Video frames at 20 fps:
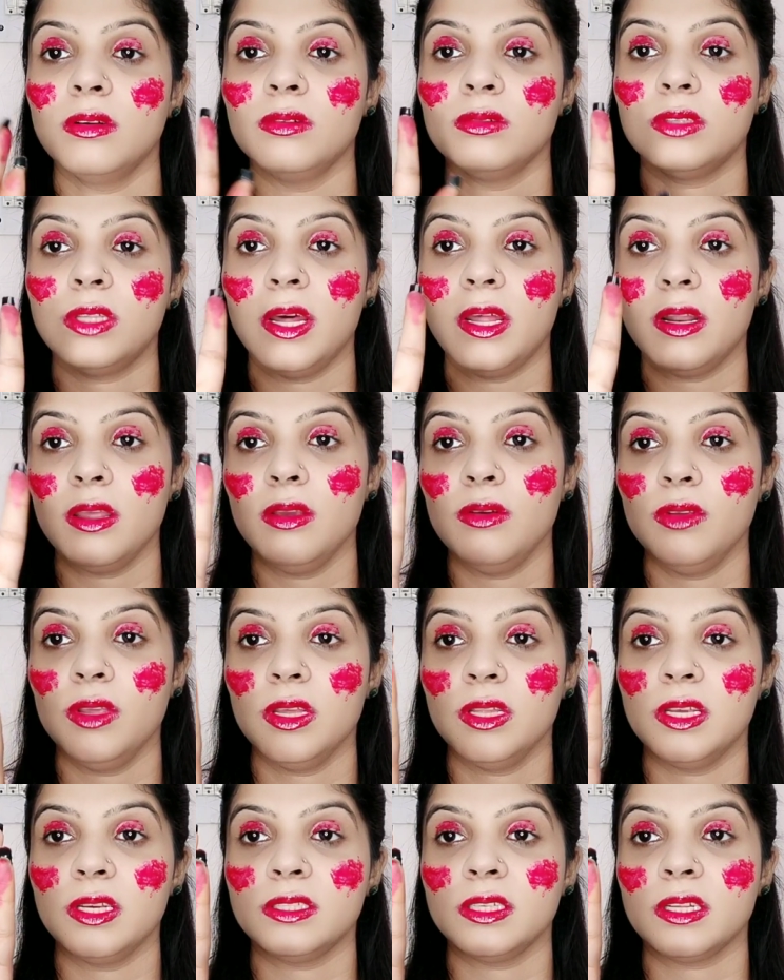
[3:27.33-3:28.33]
उतार रही हूँ
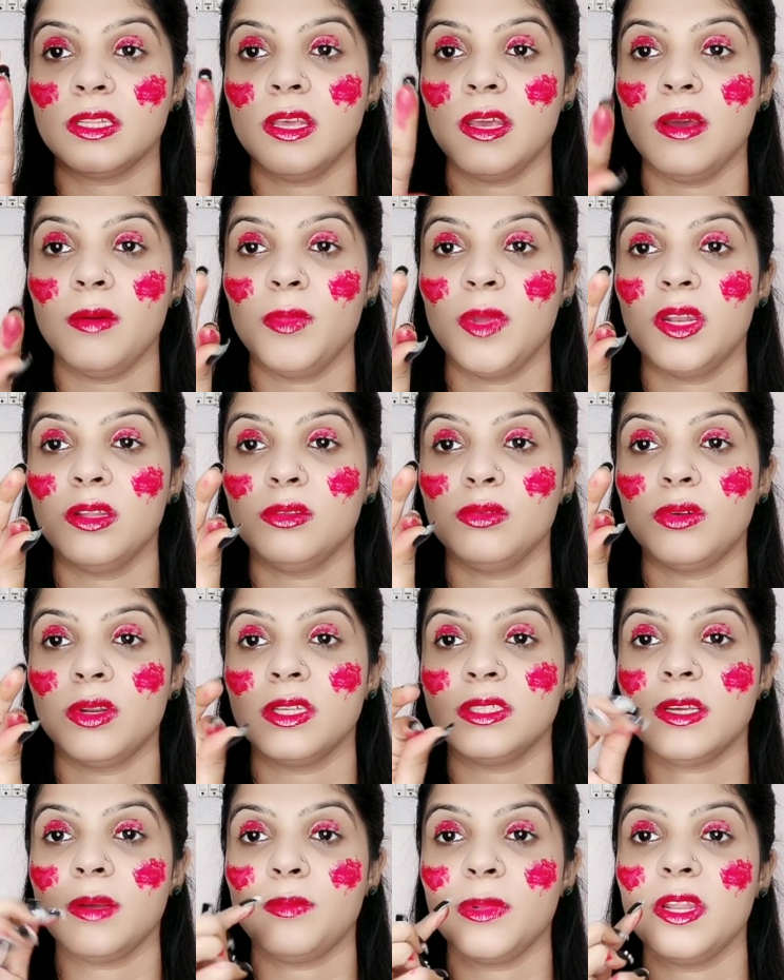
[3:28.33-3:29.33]
ये देख सकते हैं आप मैंने
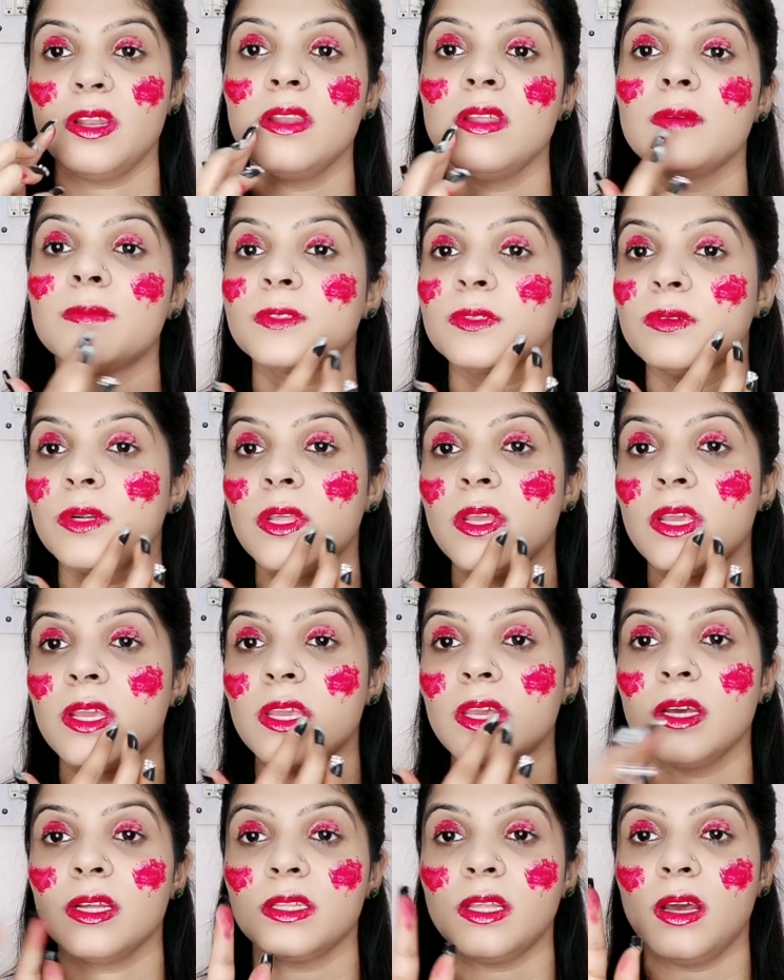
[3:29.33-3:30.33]
थोड़ा सा अपने लिप्स को ठीक
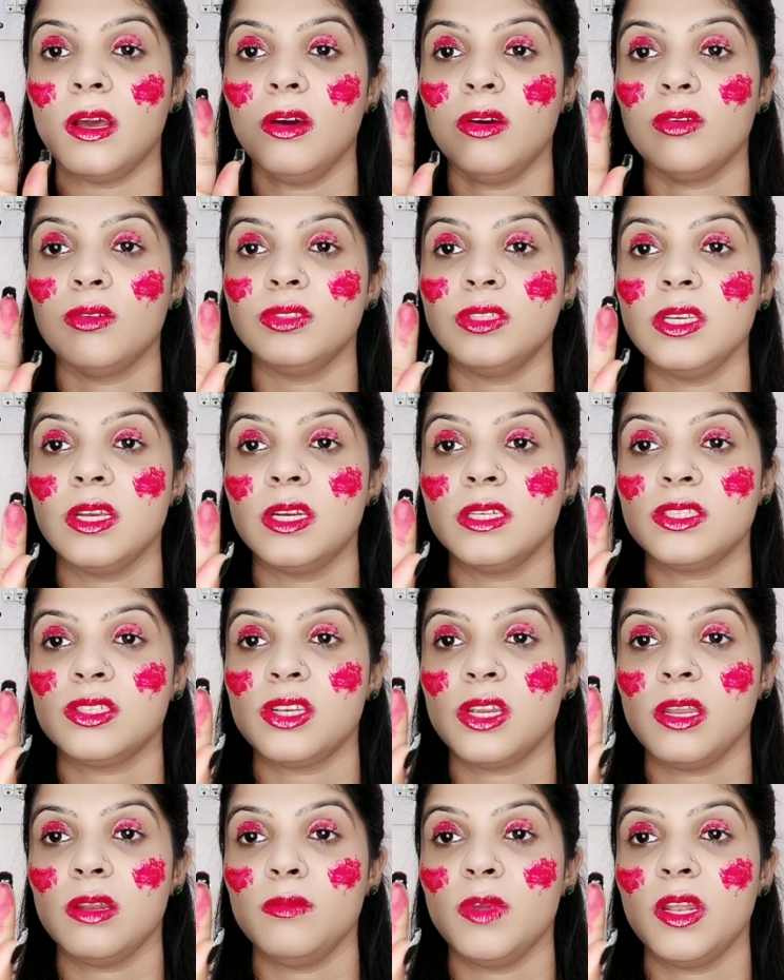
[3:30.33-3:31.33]
किया था और उसी का
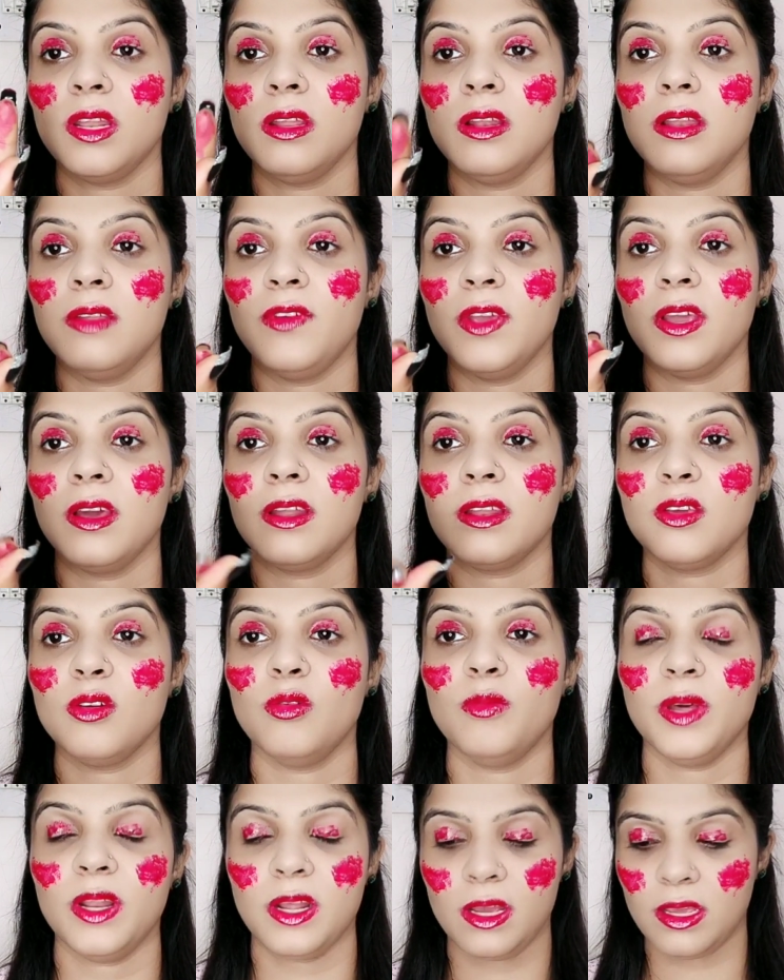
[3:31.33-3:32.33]
स्टेन मेरे फिंगर के
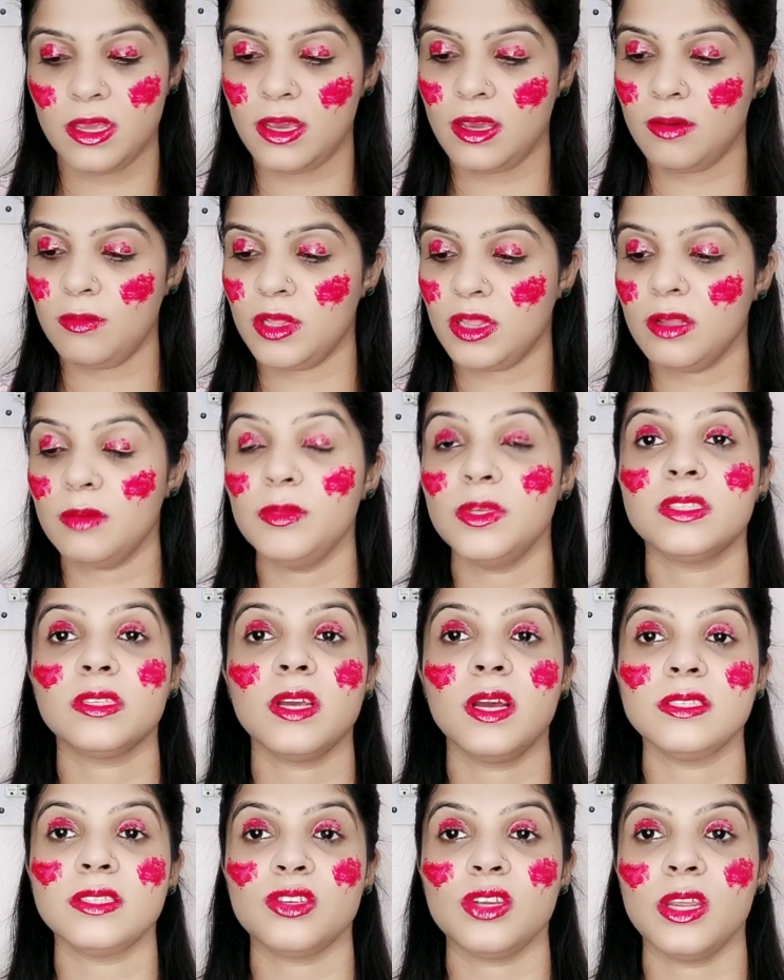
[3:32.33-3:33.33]
ऊपर आ गया है मतलब
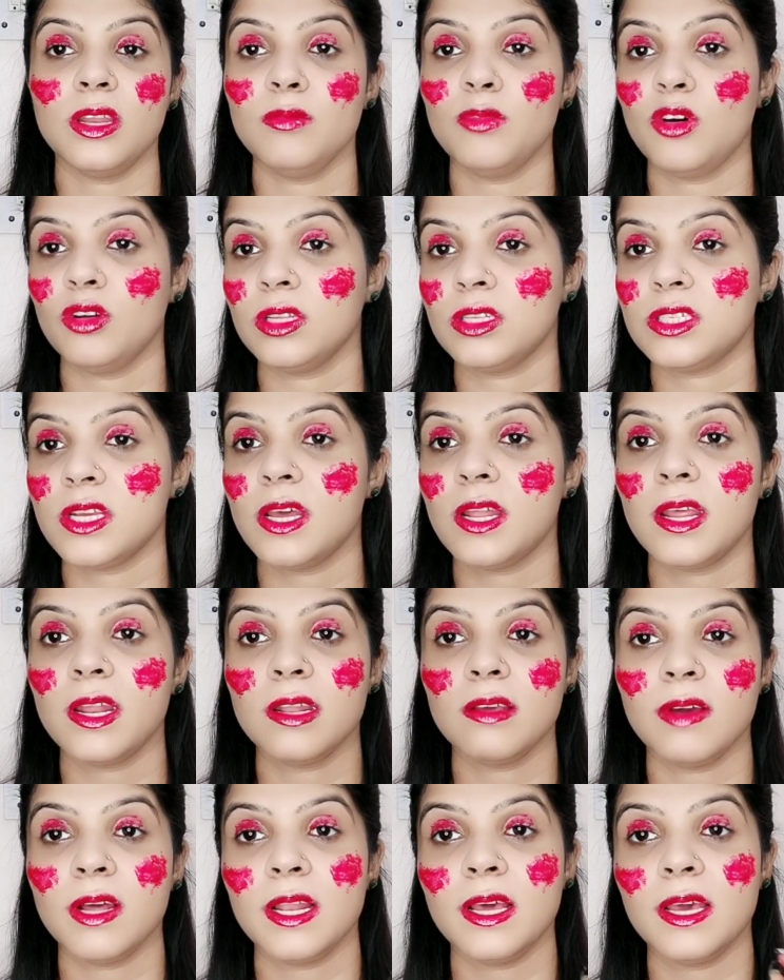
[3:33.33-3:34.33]
इसका स्टेन बहुत अच्छा
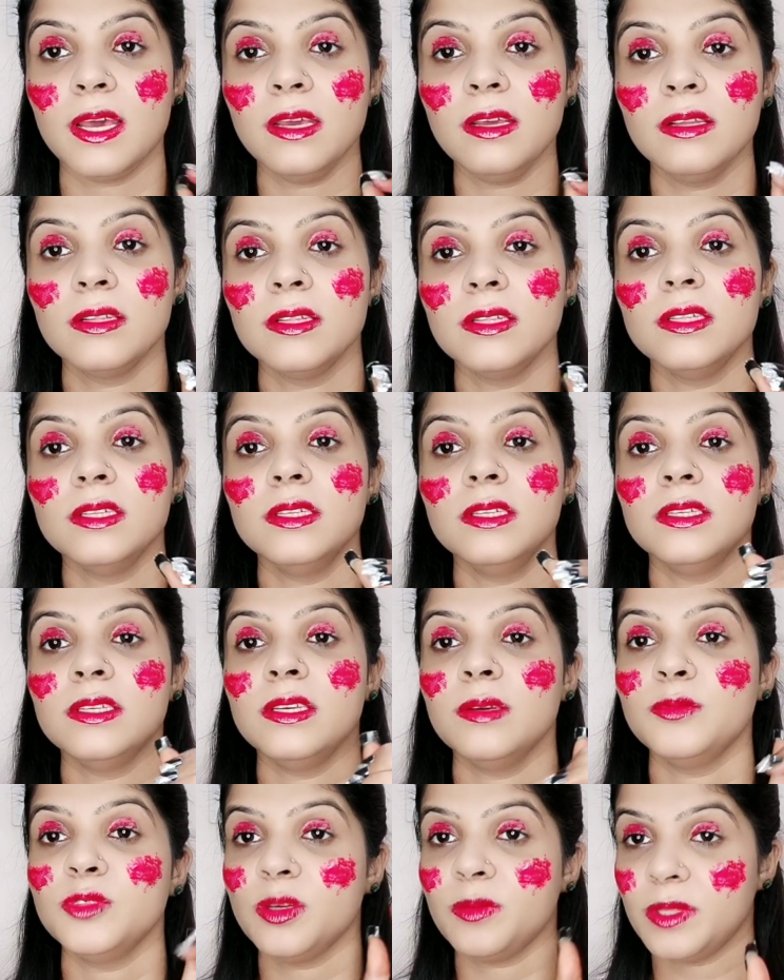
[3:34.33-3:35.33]
रहने वाला है
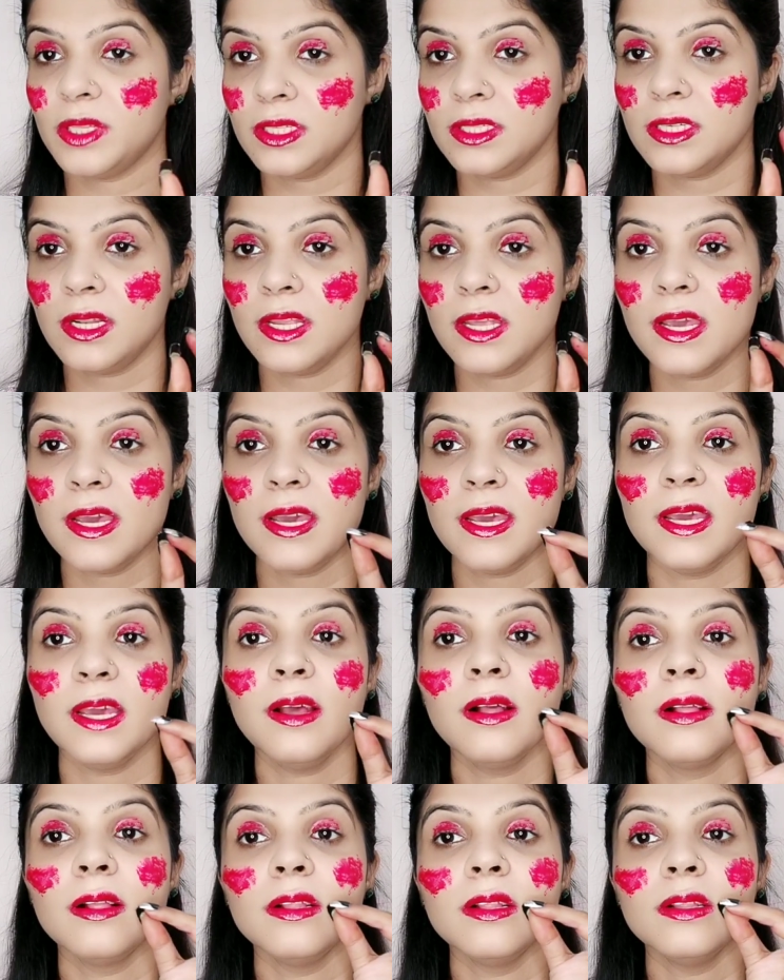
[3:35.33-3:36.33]
ये मुझे पता चल गया
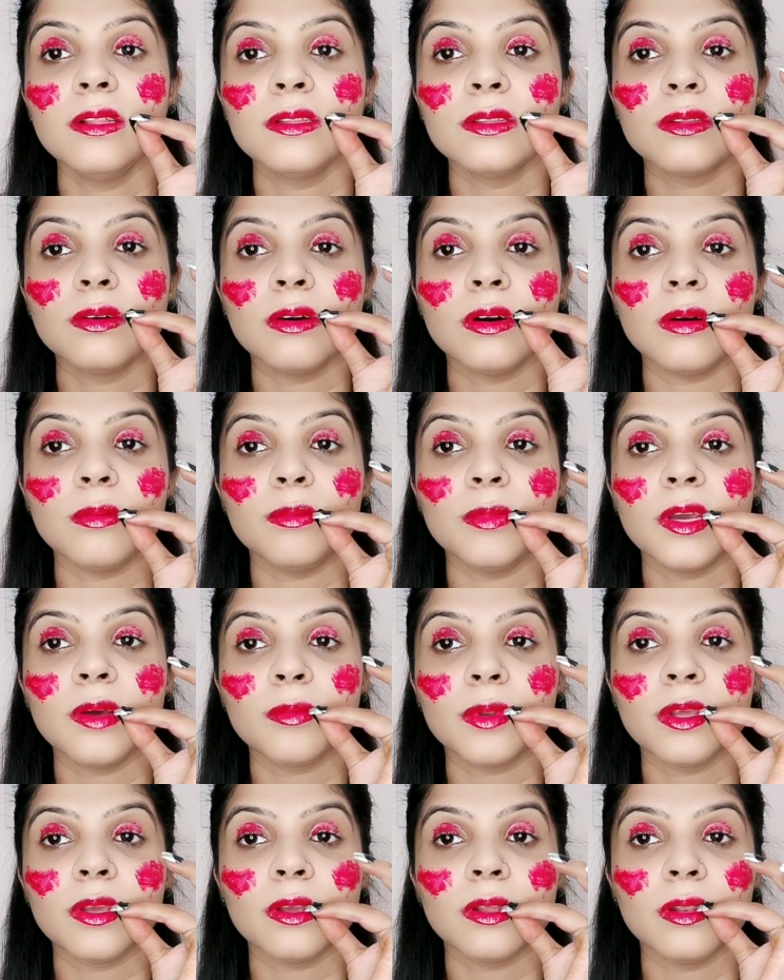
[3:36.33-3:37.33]
है तो अब मैं
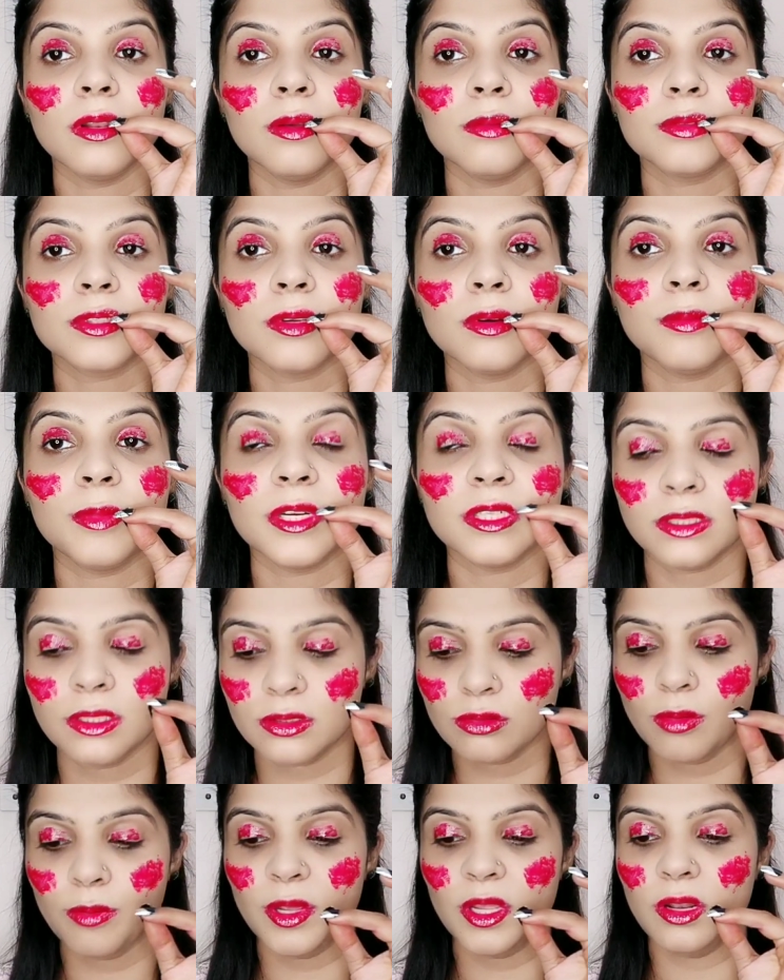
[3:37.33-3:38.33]
अपने लिप्स के ऊपर से
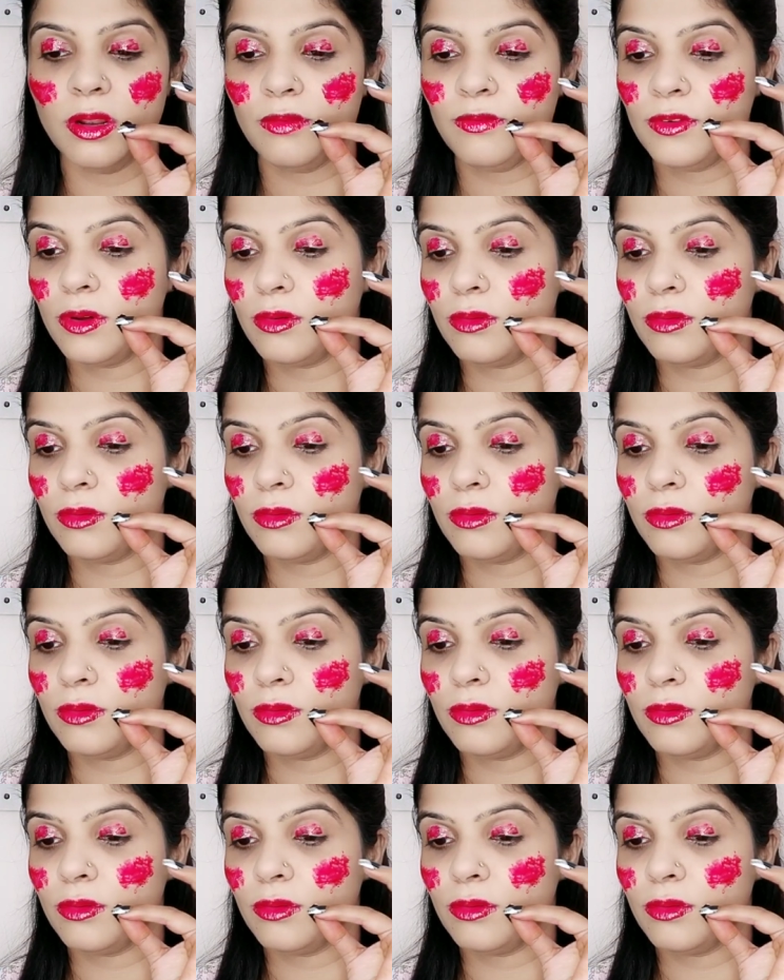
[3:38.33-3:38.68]
इसको पील ऑफ